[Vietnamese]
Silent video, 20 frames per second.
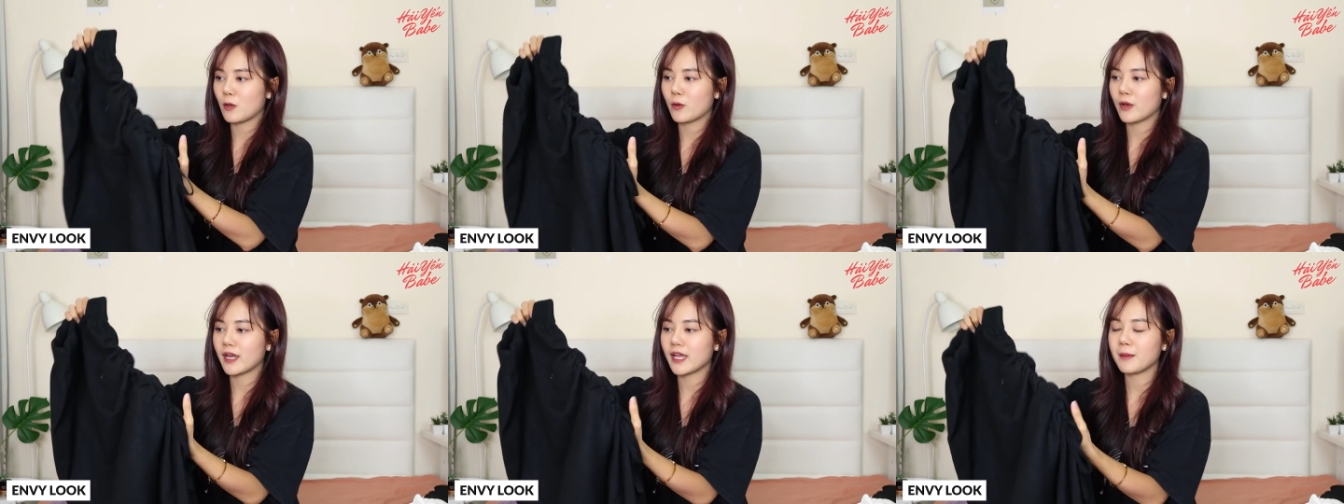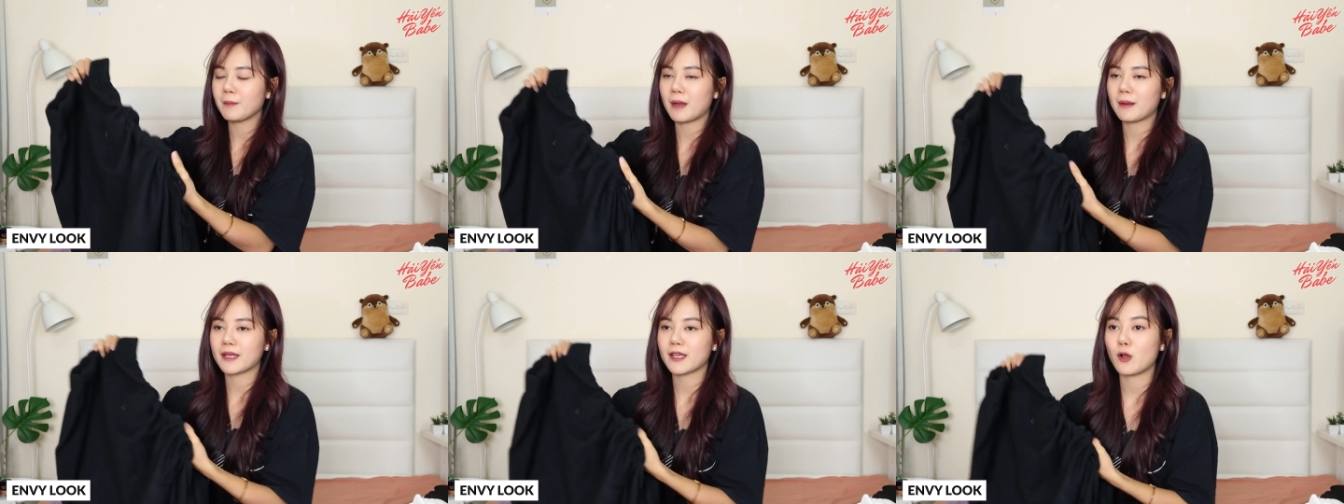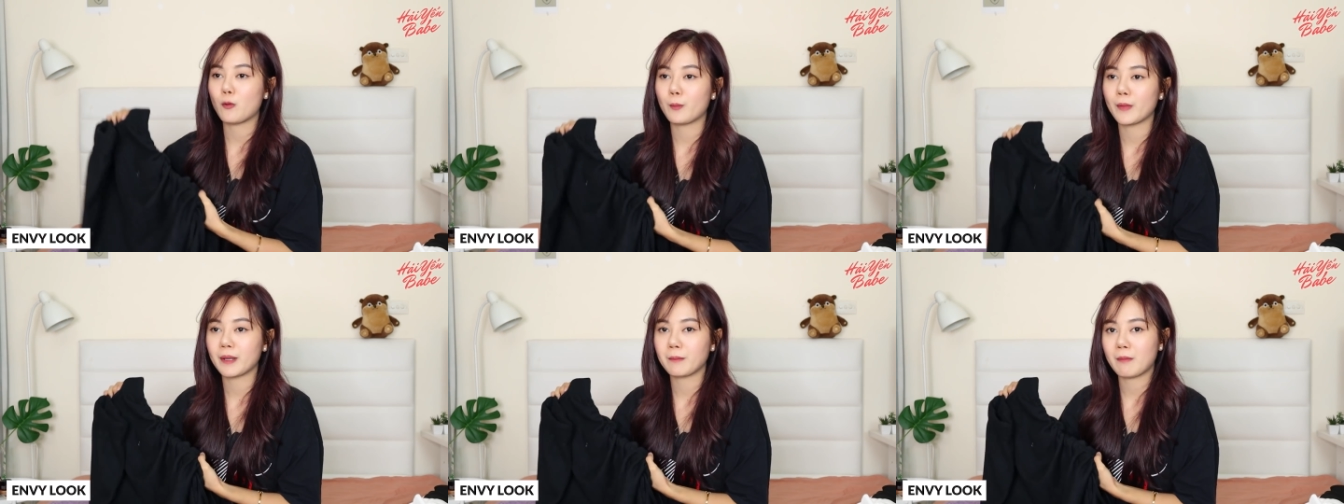nhiều khi mà
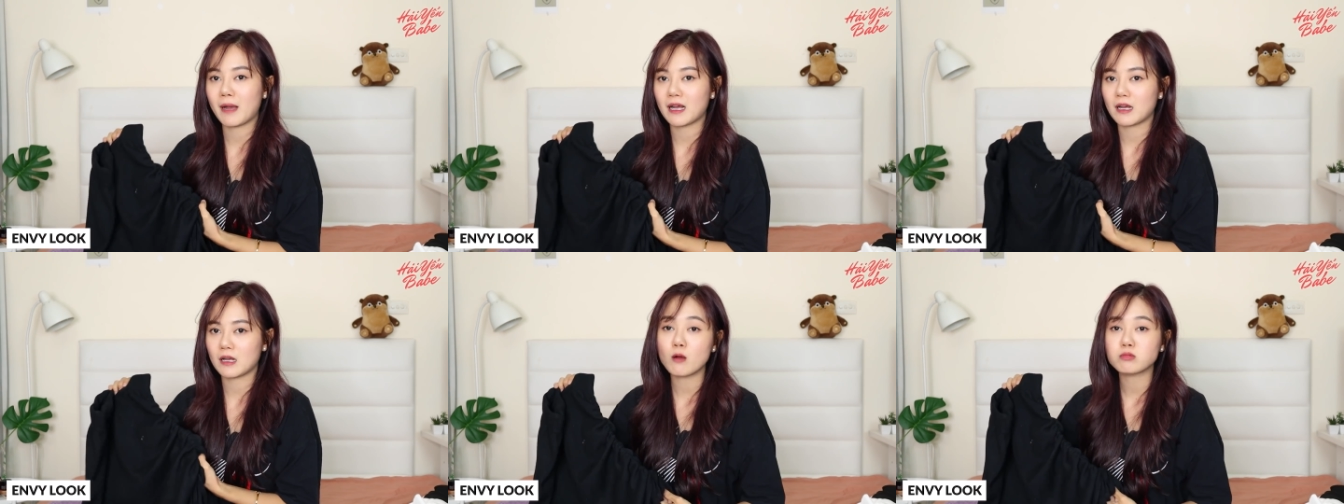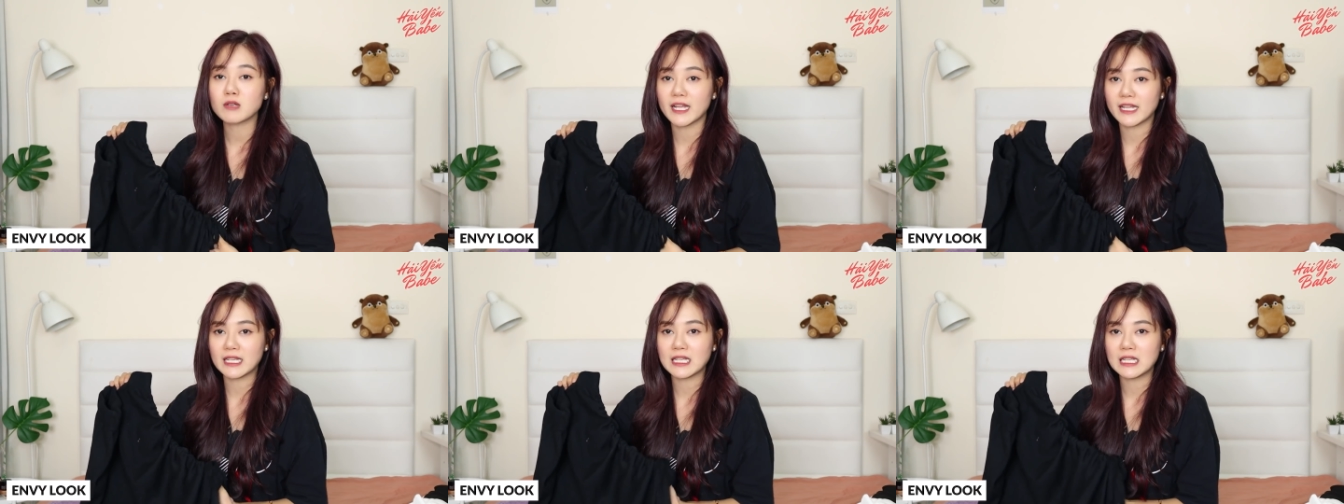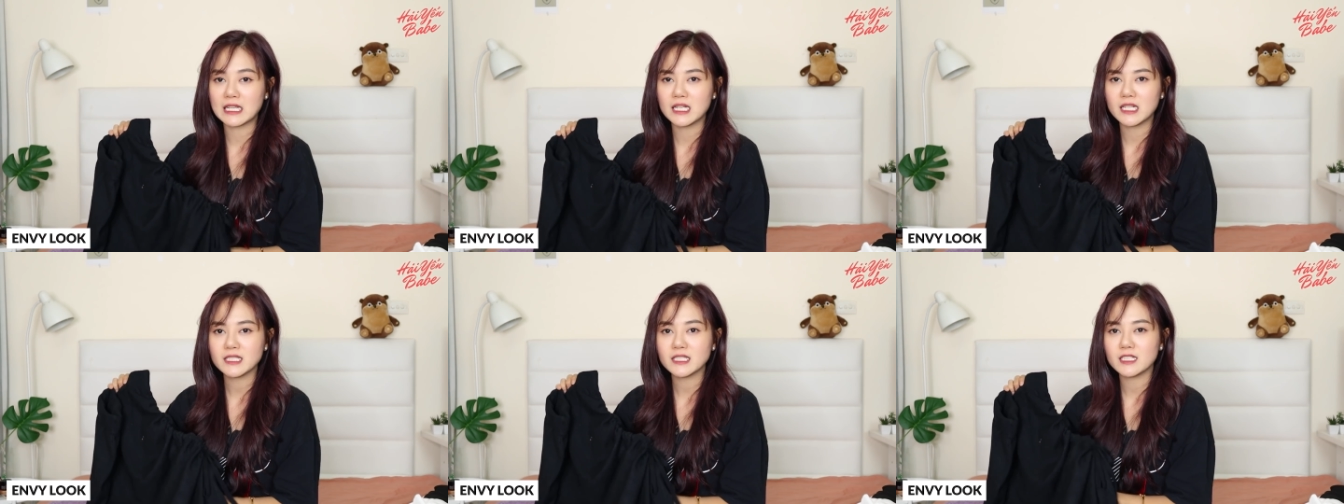kiểu mình mặc không để
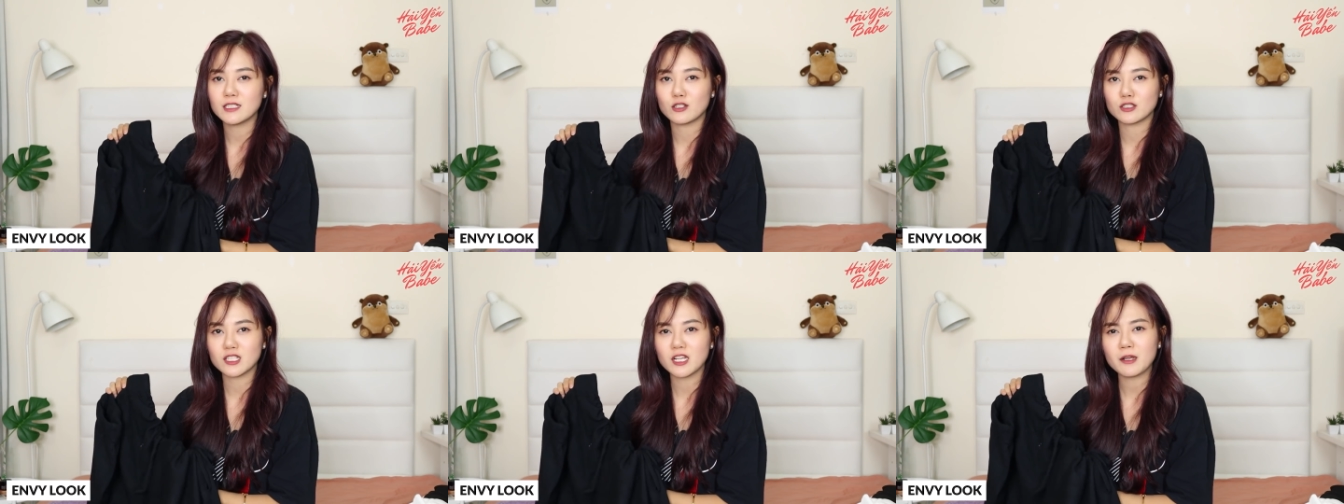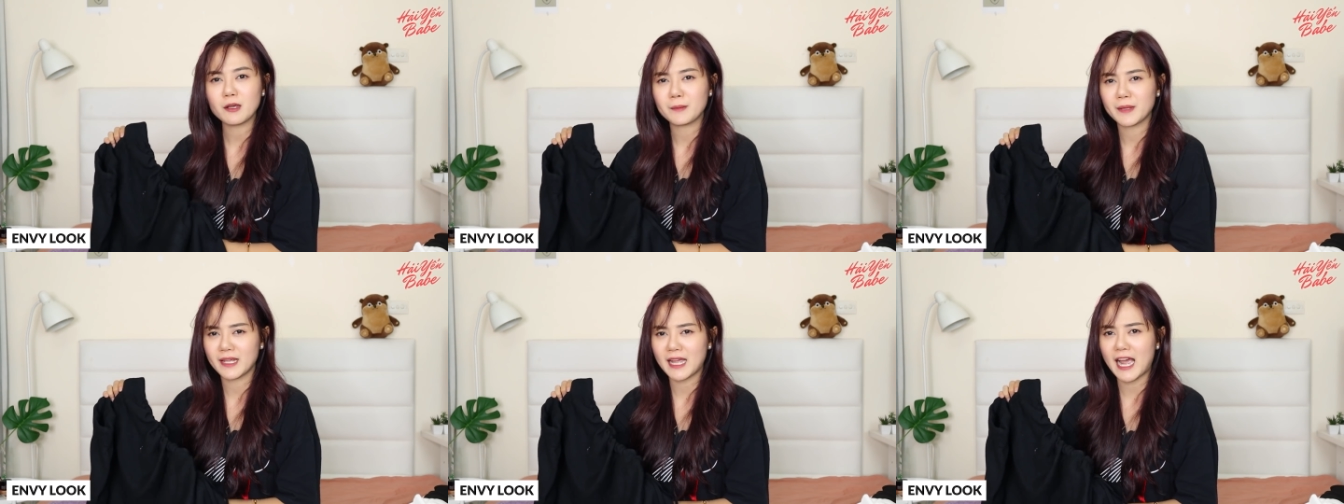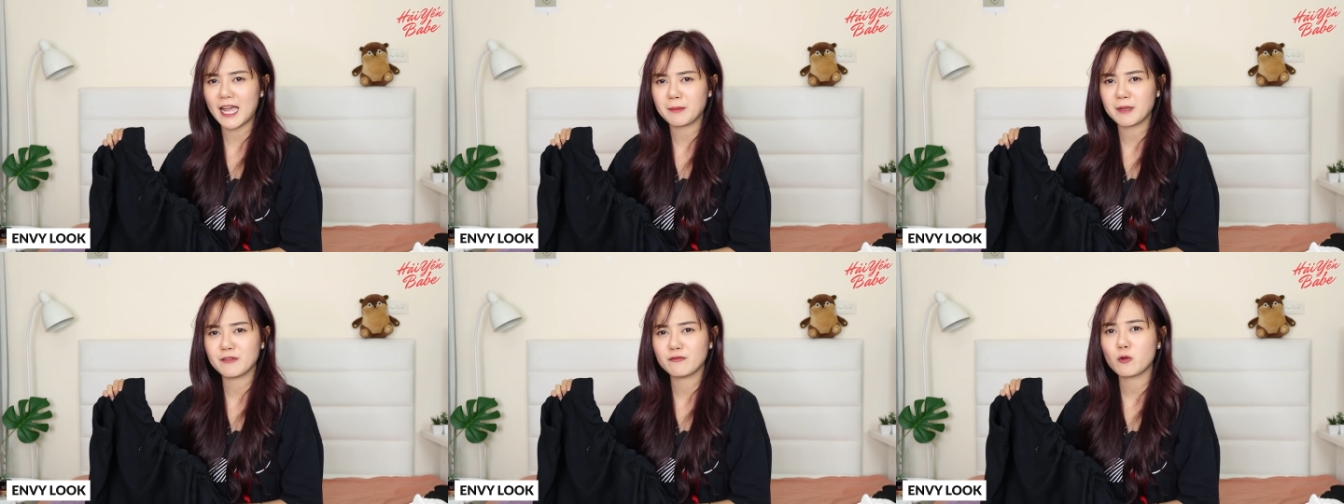ý nhìn nó rất là bị
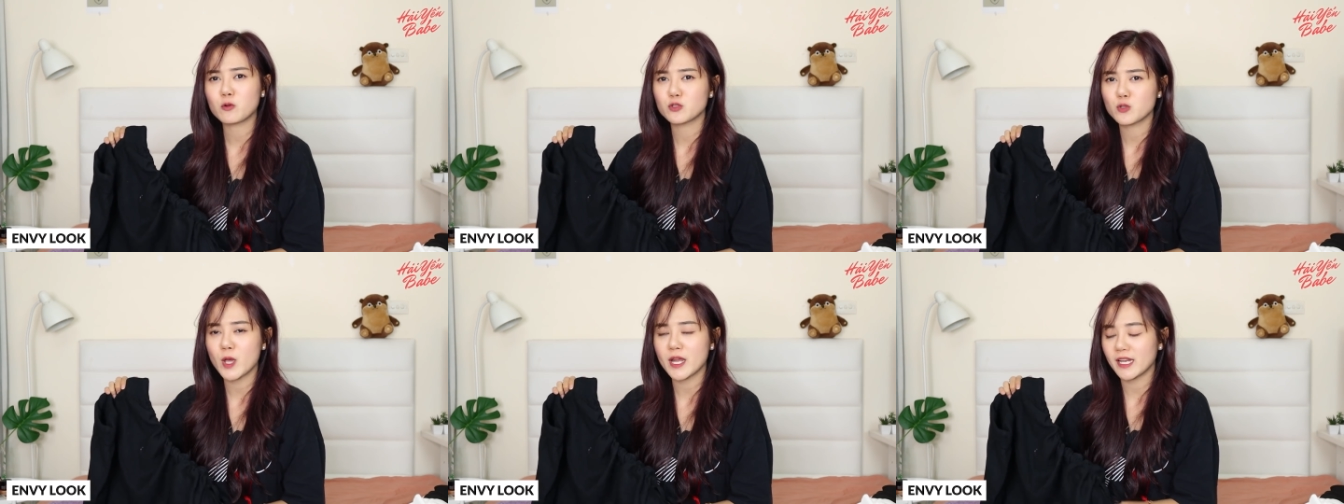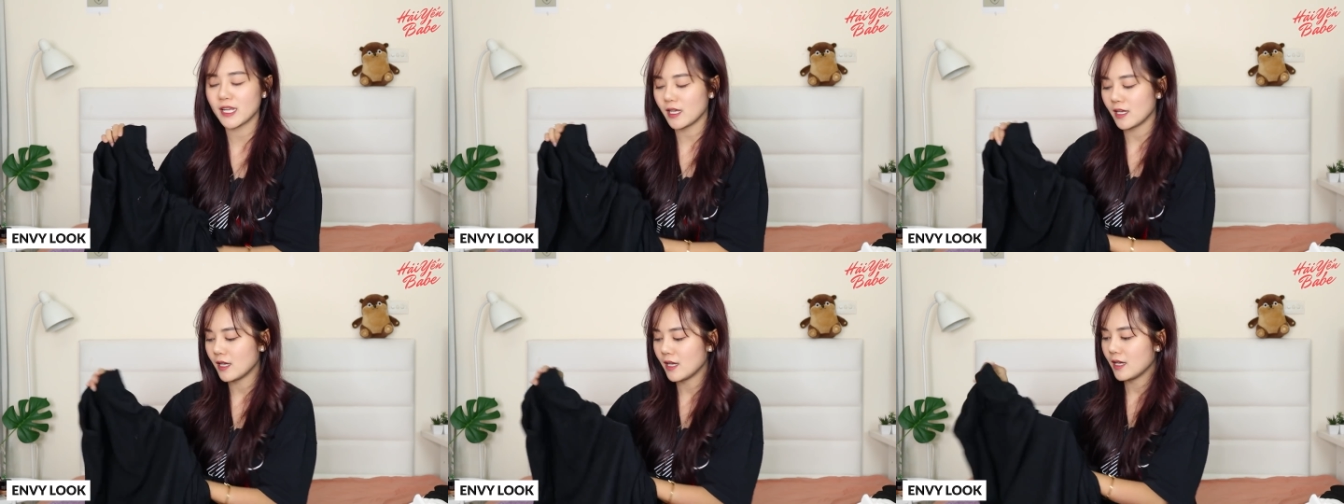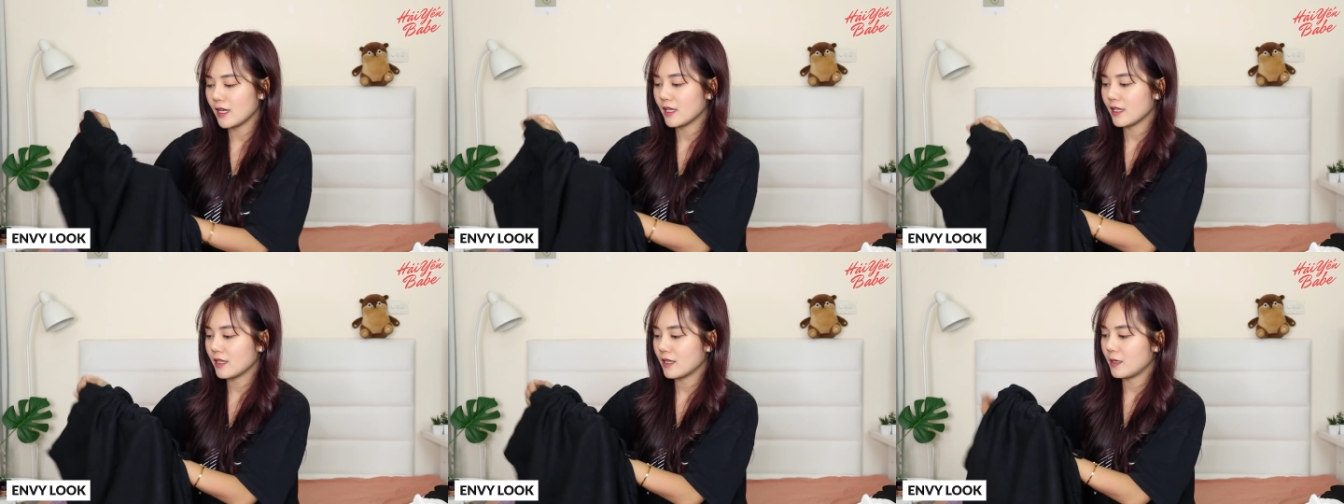hay bị vô duyên ấy
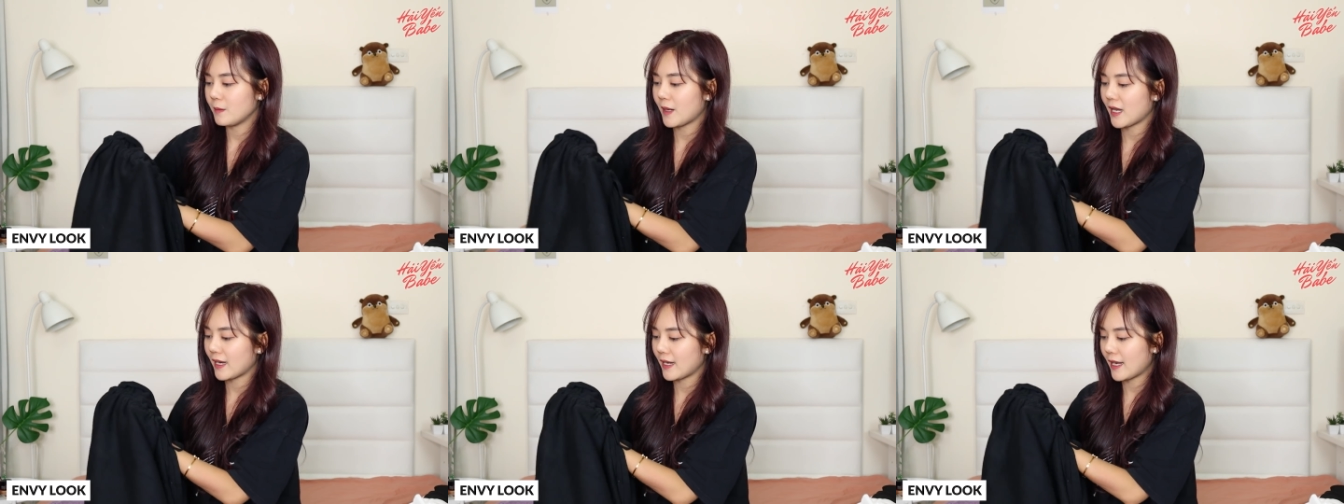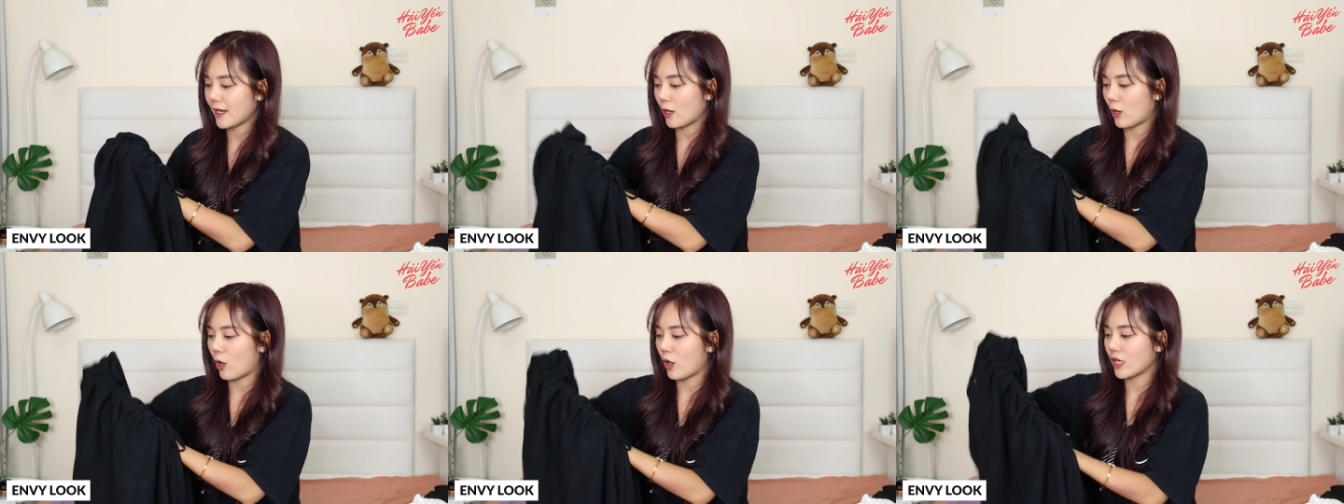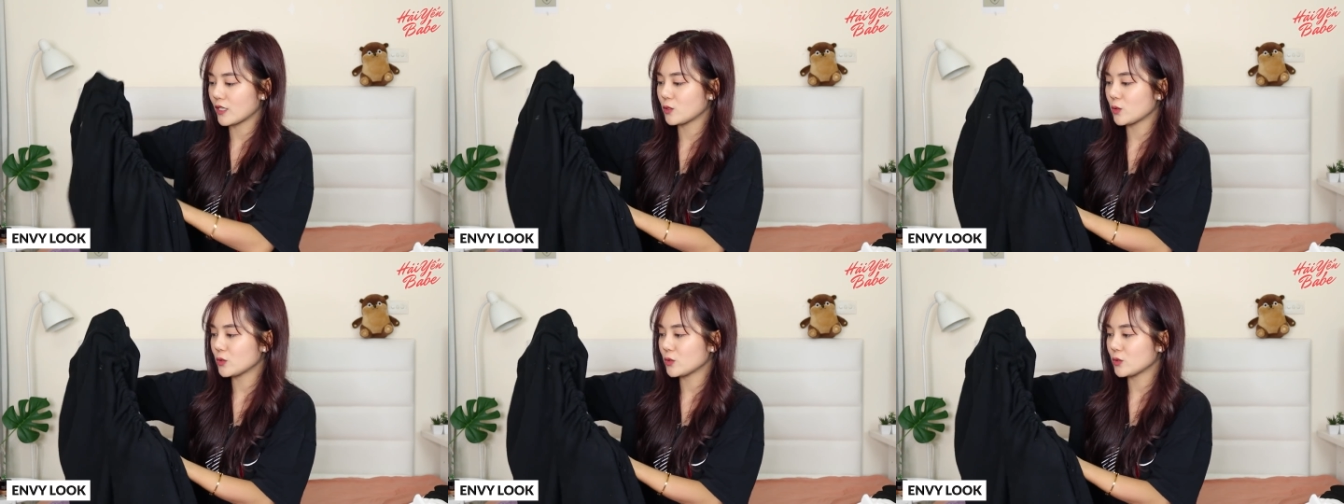nhưng mà cái này là có cái